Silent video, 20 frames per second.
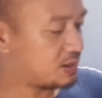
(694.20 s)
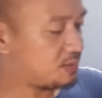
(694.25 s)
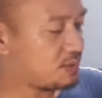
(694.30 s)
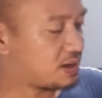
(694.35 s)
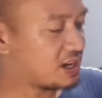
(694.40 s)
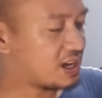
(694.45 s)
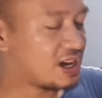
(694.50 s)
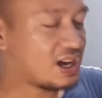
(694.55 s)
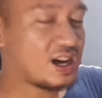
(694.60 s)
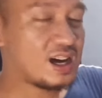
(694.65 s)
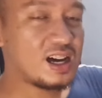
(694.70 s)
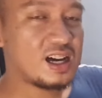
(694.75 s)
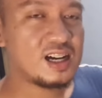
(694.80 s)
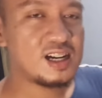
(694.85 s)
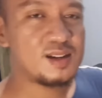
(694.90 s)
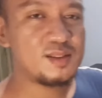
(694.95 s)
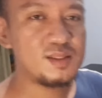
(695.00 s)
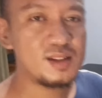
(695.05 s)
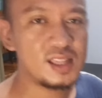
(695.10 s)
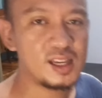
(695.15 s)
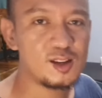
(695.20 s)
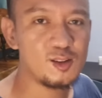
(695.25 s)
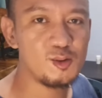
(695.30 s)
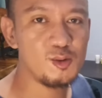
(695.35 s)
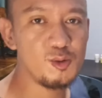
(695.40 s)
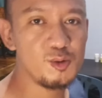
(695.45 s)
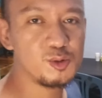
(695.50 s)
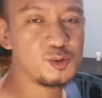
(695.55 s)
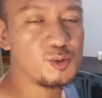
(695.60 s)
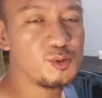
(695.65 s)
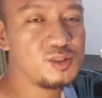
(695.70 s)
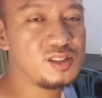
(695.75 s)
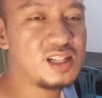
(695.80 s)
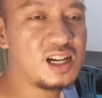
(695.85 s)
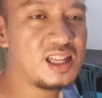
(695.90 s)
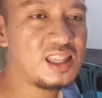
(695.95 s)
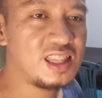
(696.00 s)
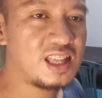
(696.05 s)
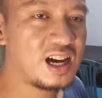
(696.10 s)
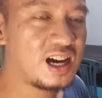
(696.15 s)
Sa mga na nagluluto
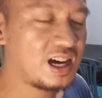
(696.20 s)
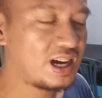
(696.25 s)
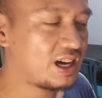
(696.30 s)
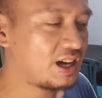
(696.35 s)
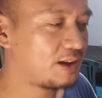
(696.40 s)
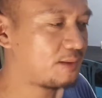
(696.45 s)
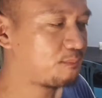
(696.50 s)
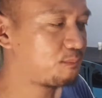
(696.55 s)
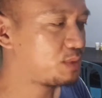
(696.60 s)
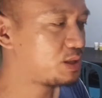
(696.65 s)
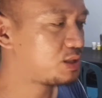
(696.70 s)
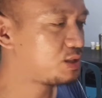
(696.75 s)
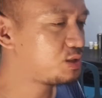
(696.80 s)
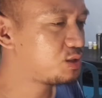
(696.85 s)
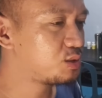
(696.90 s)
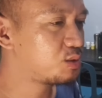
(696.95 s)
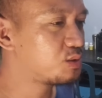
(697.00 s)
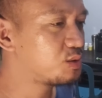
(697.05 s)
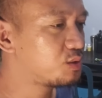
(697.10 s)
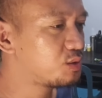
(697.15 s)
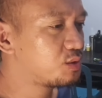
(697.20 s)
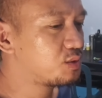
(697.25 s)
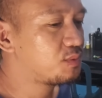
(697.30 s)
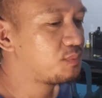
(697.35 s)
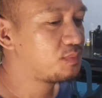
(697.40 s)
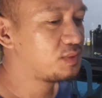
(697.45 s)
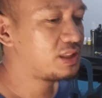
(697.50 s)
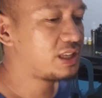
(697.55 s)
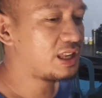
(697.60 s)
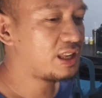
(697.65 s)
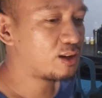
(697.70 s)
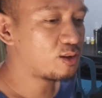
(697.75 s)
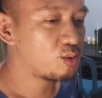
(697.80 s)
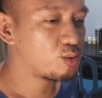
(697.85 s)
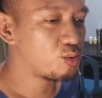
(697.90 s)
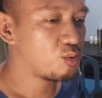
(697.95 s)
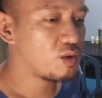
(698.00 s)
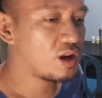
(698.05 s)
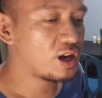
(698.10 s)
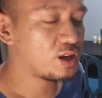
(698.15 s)
dyan na medyo hindi
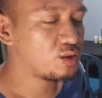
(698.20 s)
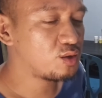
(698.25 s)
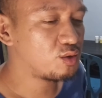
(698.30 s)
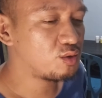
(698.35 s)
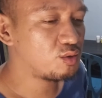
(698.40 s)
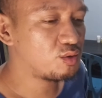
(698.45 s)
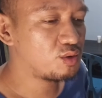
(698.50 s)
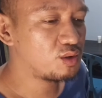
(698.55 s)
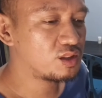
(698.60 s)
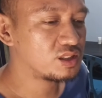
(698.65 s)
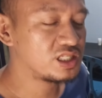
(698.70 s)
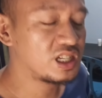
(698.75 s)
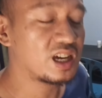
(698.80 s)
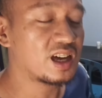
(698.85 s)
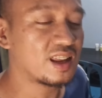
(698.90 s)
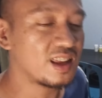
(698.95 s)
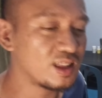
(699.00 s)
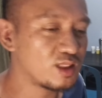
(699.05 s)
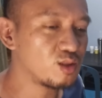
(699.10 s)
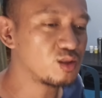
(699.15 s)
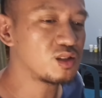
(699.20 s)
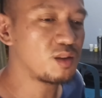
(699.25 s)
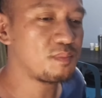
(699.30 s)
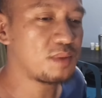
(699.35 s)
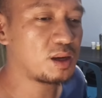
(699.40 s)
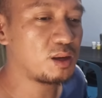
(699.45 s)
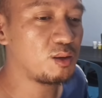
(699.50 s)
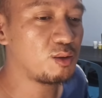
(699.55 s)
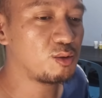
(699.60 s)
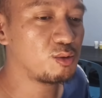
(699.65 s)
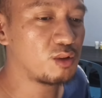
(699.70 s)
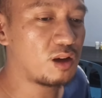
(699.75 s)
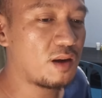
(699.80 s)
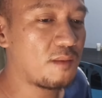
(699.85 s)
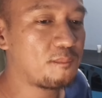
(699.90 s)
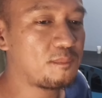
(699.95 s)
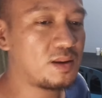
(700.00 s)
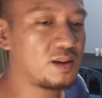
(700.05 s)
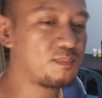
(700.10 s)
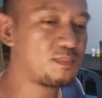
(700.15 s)
nakukuha yung sikreto sa pagluluto,
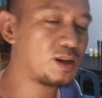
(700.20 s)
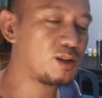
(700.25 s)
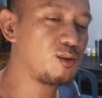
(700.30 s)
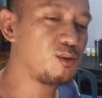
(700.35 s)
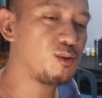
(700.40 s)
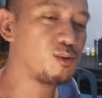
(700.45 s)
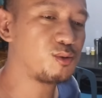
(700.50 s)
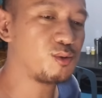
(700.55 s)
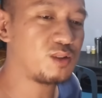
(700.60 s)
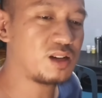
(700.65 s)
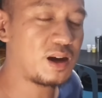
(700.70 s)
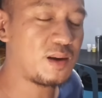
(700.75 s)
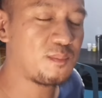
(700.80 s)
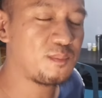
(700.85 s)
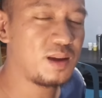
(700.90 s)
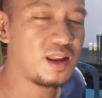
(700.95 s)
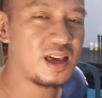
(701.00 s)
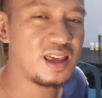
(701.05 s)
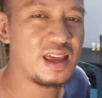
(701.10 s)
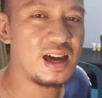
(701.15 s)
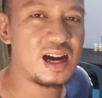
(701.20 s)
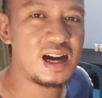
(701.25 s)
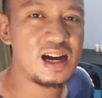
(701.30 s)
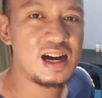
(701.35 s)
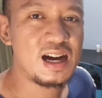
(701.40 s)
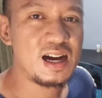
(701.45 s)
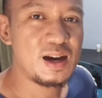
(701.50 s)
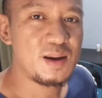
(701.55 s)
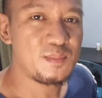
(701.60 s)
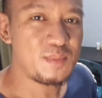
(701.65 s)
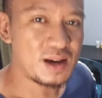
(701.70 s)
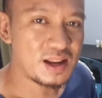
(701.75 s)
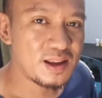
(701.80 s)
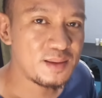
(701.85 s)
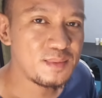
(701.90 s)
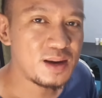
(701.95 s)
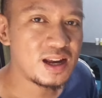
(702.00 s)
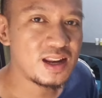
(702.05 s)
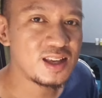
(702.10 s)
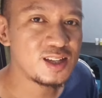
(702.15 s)
pagluluto ng ampalaya
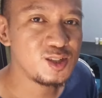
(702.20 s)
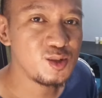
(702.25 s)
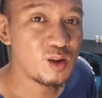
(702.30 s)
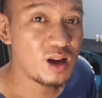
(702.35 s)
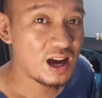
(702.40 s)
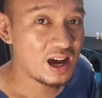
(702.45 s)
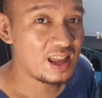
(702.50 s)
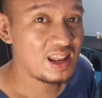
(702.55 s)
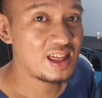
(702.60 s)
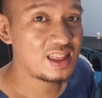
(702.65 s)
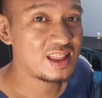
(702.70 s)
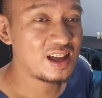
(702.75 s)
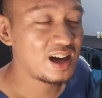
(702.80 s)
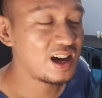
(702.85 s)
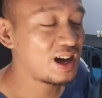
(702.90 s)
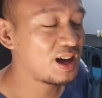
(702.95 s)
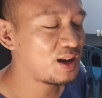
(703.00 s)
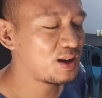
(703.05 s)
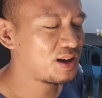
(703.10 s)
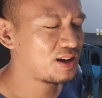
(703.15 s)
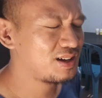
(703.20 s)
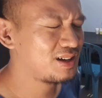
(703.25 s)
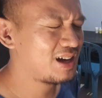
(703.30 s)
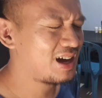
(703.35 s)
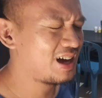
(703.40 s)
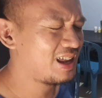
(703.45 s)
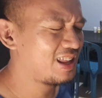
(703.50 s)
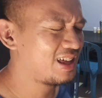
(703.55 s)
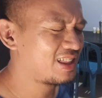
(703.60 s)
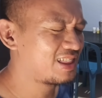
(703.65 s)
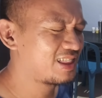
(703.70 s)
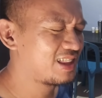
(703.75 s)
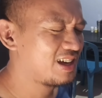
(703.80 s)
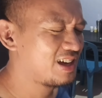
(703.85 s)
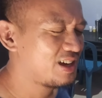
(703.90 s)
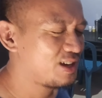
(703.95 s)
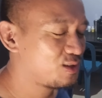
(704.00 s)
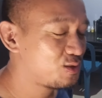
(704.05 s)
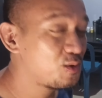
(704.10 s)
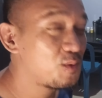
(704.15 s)
para maalis yung alat, uh, alat,
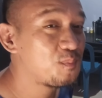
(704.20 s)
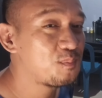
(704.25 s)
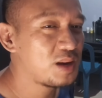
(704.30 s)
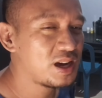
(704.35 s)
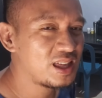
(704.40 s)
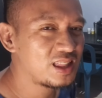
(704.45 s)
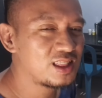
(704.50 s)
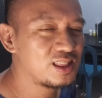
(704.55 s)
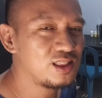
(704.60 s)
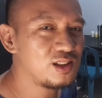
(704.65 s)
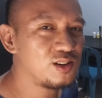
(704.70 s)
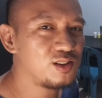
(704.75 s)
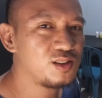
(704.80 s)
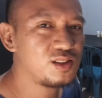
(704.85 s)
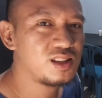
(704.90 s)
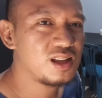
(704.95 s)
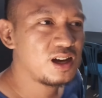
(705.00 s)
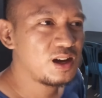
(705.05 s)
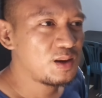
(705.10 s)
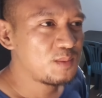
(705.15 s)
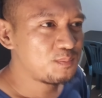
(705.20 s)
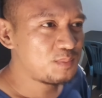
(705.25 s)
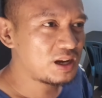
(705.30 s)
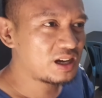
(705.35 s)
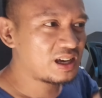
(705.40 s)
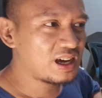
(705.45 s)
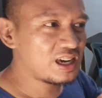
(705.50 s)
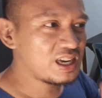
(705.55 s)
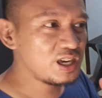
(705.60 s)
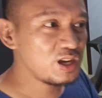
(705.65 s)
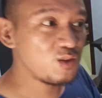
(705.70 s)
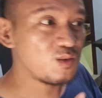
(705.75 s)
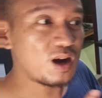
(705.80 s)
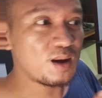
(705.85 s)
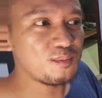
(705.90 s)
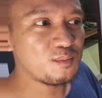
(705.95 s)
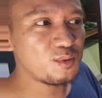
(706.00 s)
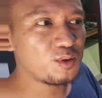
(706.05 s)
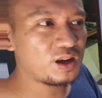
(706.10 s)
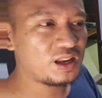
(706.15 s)
yung paip nun,
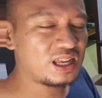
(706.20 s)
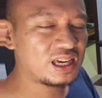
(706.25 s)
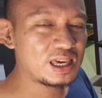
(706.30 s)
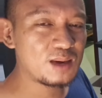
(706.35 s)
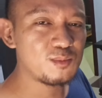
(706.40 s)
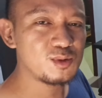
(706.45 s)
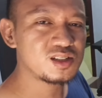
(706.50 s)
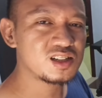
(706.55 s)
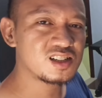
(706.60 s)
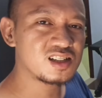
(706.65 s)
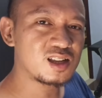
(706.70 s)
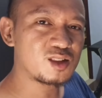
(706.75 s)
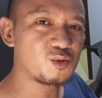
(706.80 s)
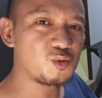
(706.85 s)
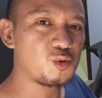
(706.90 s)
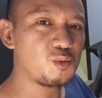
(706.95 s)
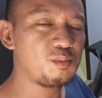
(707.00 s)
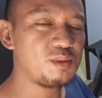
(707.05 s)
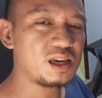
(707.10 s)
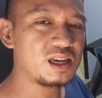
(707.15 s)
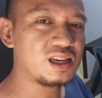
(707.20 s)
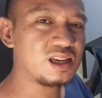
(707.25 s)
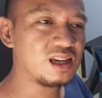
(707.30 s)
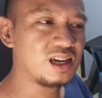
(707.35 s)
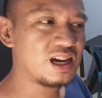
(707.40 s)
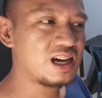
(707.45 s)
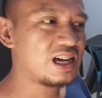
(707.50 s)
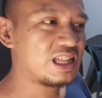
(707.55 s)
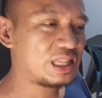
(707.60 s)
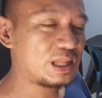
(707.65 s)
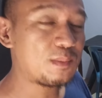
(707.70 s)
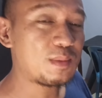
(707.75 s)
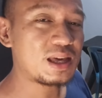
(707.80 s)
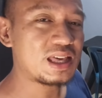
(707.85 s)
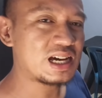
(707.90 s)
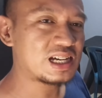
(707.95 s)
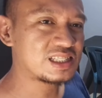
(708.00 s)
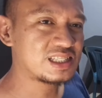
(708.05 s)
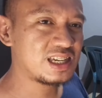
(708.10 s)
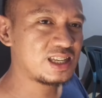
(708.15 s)
pagkahiwa mo, ilagay mo siya sa tubig na
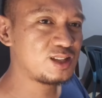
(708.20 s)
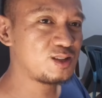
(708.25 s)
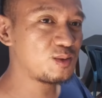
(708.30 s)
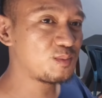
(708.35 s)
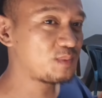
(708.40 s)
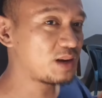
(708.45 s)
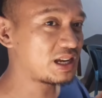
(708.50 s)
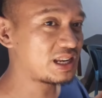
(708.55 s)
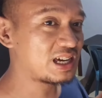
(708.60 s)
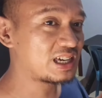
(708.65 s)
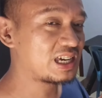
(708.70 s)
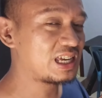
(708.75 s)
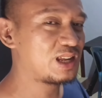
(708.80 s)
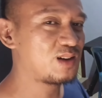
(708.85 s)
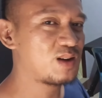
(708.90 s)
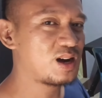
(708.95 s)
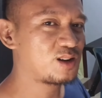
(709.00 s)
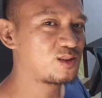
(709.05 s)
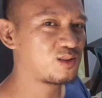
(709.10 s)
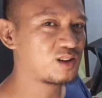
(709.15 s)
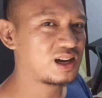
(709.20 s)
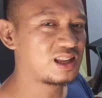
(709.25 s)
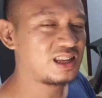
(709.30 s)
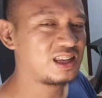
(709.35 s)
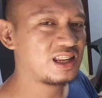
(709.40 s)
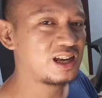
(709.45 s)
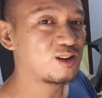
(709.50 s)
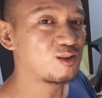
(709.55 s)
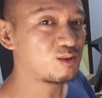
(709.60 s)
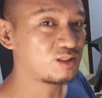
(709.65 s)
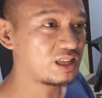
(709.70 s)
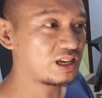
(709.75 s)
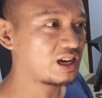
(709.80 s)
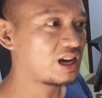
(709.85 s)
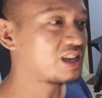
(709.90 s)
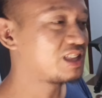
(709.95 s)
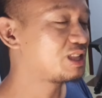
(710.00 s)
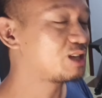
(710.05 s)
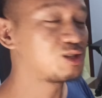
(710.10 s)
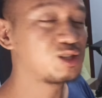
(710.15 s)
may asin yung parang ginawa ko kanina. Kung,
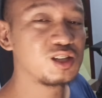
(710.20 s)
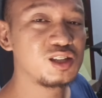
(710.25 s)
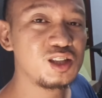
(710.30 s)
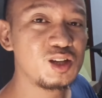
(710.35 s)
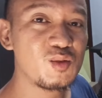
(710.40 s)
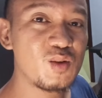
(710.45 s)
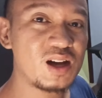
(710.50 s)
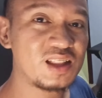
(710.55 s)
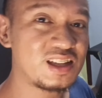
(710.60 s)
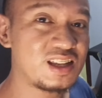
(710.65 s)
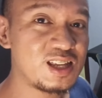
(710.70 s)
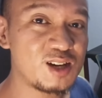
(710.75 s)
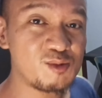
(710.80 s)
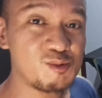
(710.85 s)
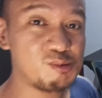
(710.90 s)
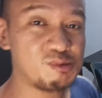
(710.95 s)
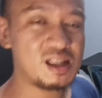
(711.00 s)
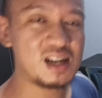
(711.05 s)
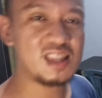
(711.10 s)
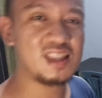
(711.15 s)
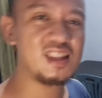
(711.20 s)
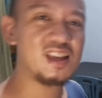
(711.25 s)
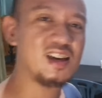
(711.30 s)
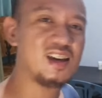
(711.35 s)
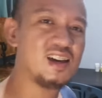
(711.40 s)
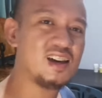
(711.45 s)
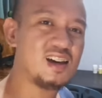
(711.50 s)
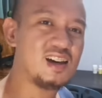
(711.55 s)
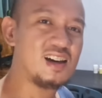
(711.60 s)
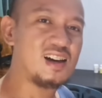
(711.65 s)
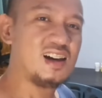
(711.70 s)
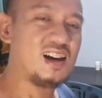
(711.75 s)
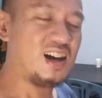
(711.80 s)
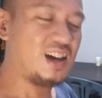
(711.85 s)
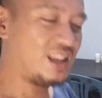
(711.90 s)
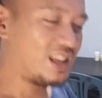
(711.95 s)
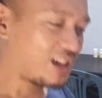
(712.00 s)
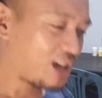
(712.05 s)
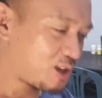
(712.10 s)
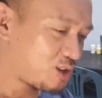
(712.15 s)
ay, hindi, hindi ko ata nakunan.
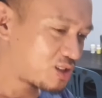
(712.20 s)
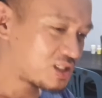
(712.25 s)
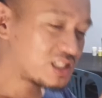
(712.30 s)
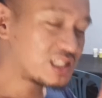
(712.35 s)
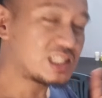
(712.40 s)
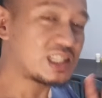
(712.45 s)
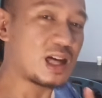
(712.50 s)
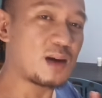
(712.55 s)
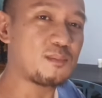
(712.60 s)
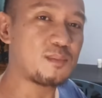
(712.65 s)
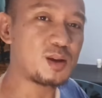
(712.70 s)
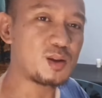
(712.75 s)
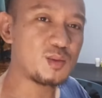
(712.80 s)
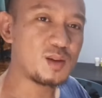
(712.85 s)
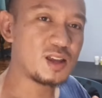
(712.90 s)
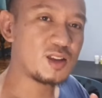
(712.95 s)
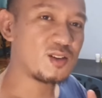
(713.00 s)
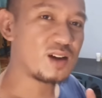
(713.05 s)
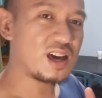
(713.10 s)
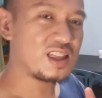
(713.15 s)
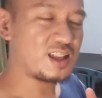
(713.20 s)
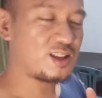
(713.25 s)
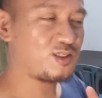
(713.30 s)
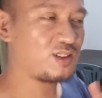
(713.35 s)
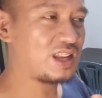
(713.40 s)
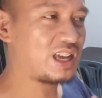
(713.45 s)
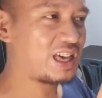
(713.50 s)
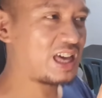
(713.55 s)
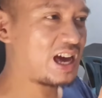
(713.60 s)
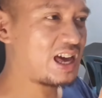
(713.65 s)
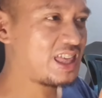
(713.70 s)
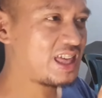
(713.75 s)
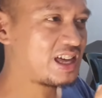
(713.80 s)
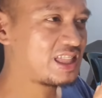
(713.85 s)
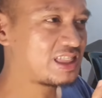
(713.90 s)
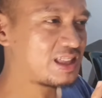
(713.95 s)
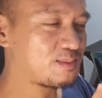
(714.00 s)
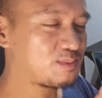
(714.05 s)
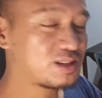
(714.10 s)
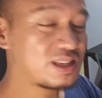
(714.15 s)
Ah, ilagay niyo nyo sa tupperware o kahit anong
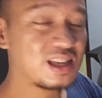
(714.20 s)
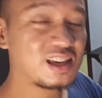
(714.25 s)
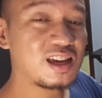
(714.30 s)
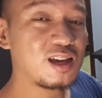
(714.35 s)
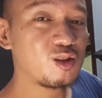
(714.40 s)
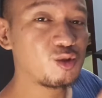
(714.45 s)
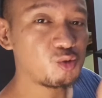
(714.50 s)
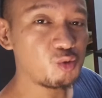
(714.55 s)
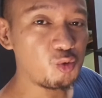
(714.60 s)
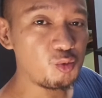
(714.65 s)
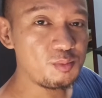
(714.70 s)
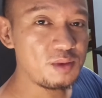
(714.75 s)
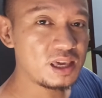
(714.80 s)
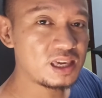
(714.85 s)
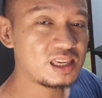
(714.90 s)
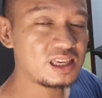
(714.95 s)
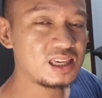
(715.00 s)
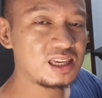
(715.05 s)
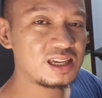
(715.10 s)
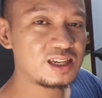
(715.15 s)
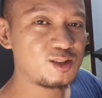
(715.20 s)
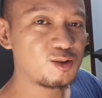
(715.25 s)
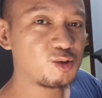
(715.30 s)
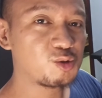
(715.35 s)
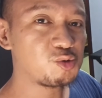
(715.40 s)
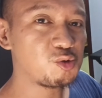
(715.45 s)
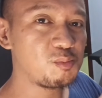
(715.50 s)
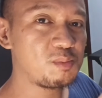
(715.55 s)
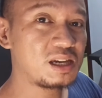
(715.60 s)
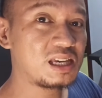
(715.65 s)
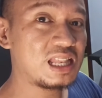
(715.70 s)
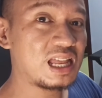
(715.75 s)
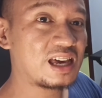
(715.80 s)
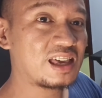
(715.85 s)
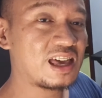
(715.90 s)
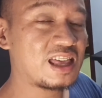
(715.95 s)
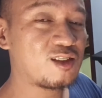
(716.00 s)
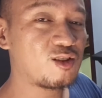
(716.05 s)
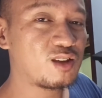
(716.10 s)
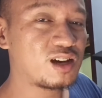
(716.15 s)
lagayan. Tapos ilagay yung tubig. Yung tubig
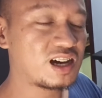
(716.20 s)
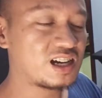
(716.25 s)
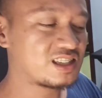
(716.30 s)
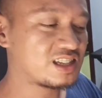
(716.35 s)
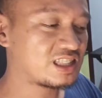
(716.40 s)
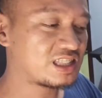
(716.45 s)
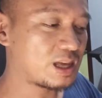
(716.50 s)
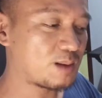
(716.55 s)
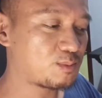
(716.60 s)
lagyan niyo ng asin.